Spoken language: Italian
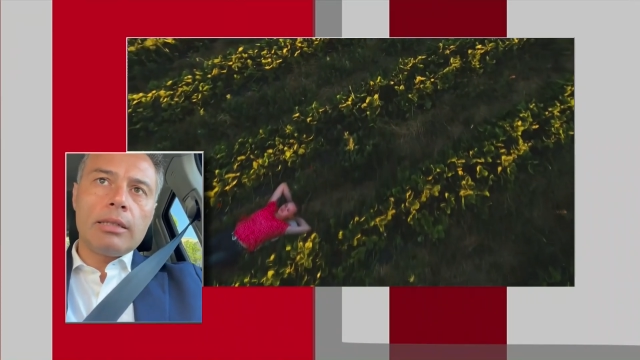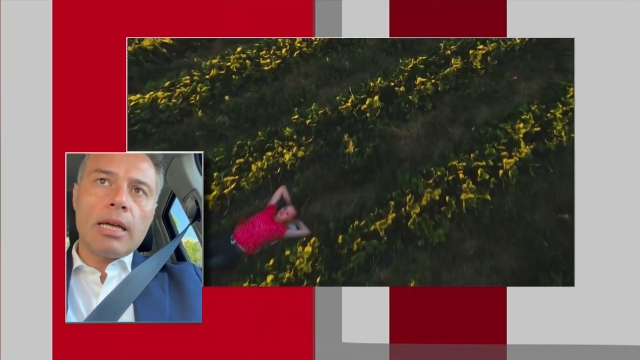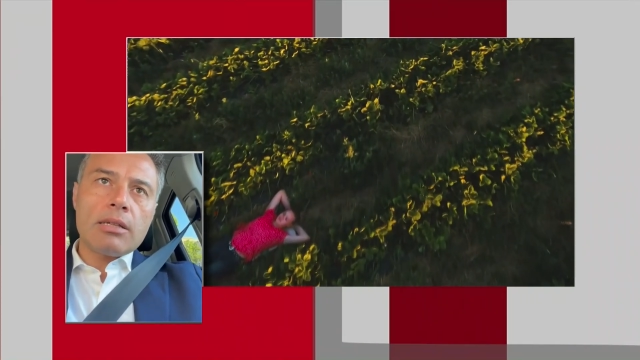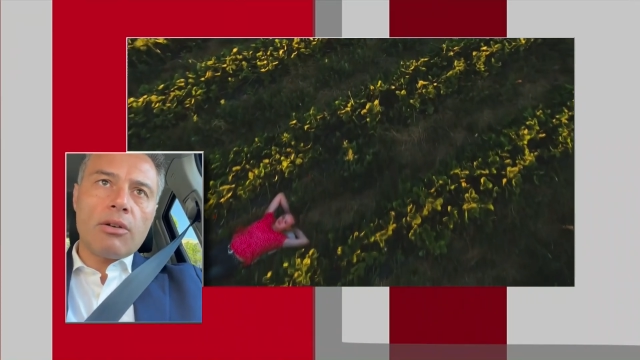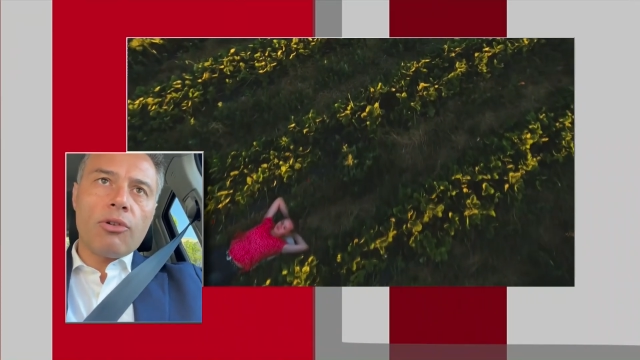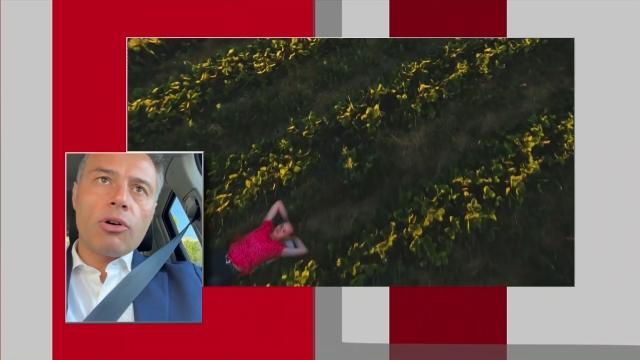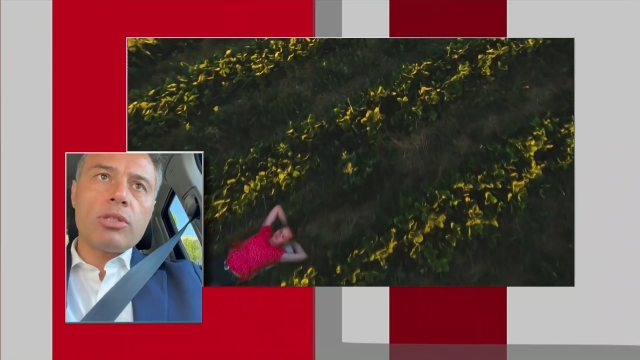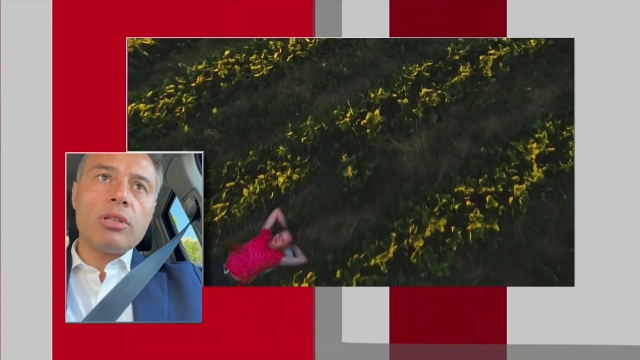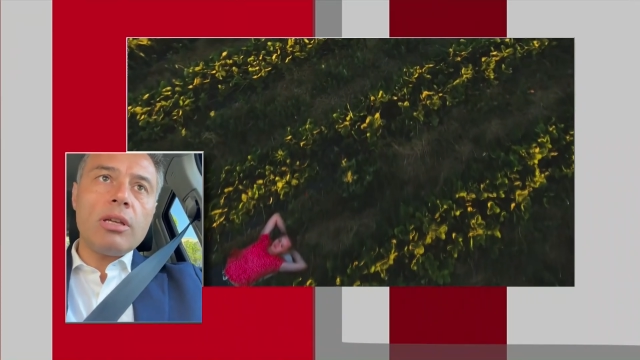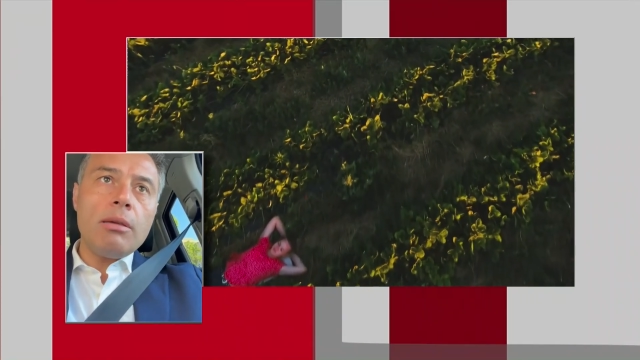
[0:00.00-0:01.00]
task
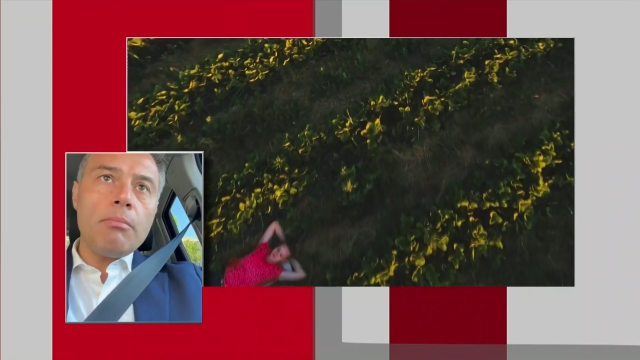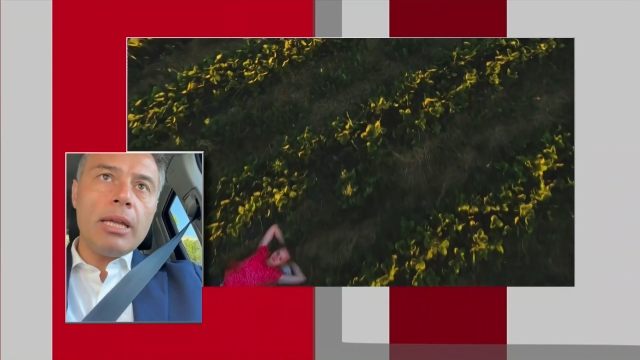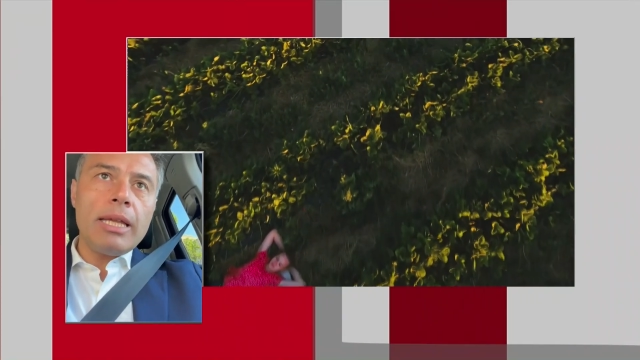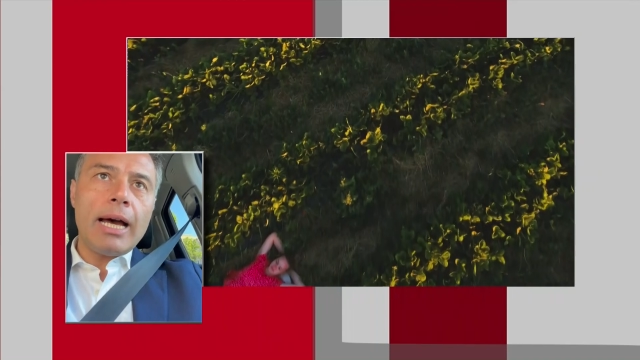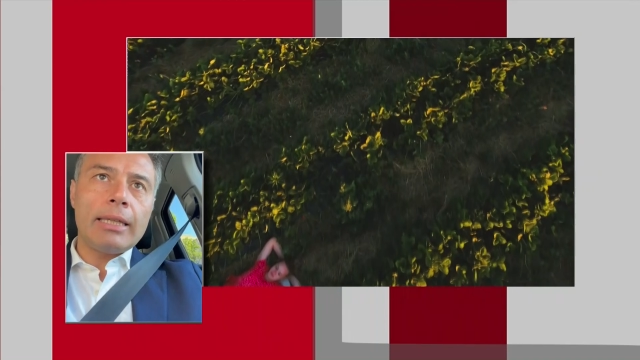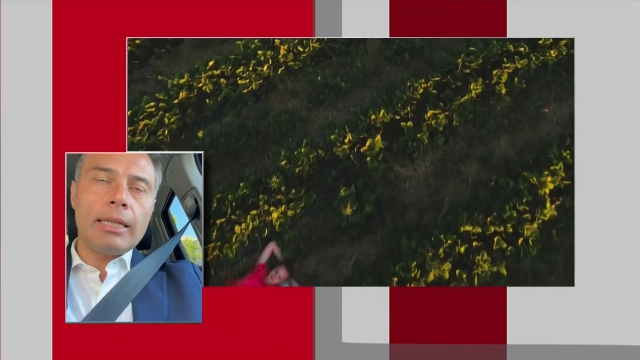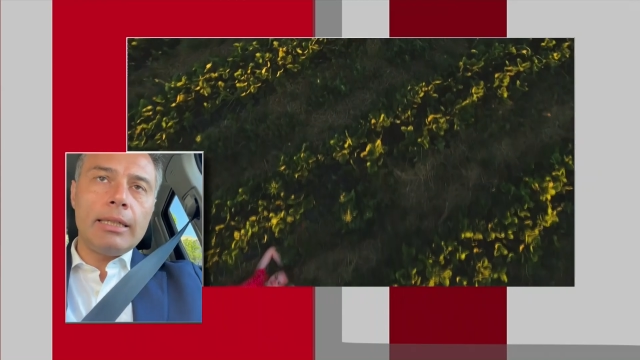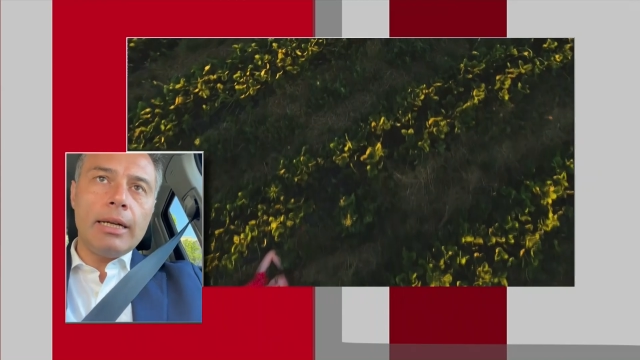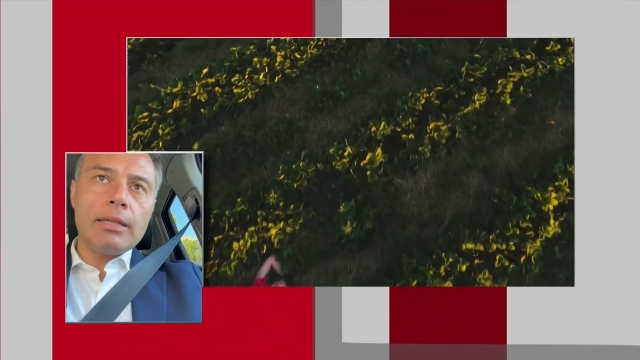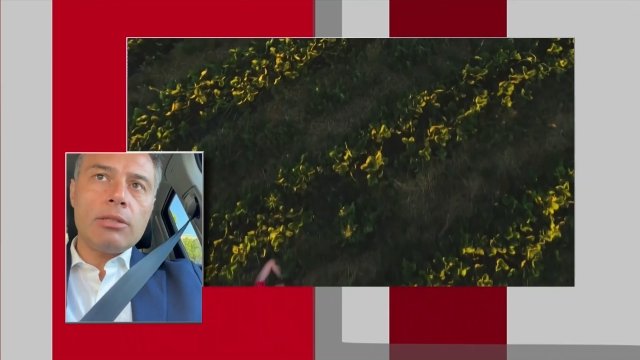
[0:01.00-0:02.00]
force immediata,
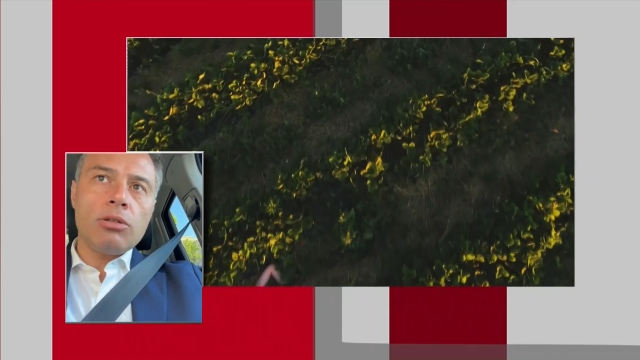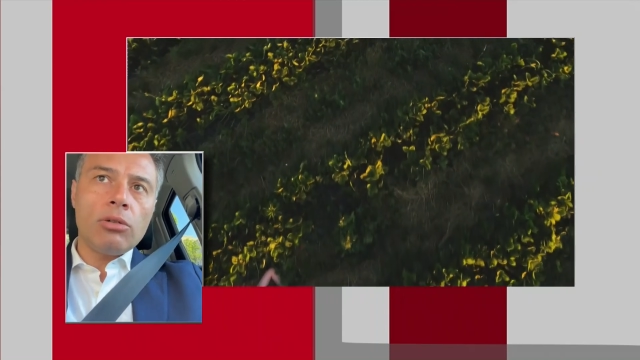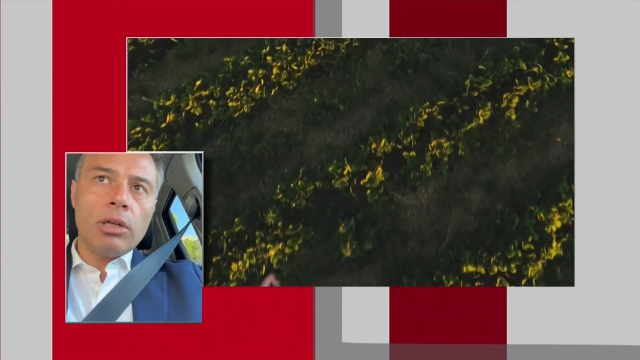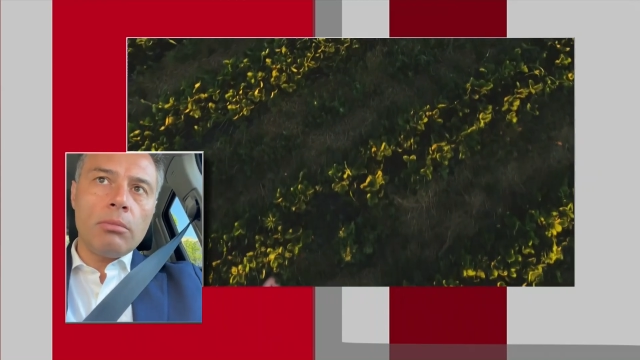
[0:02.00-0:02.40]
di reazione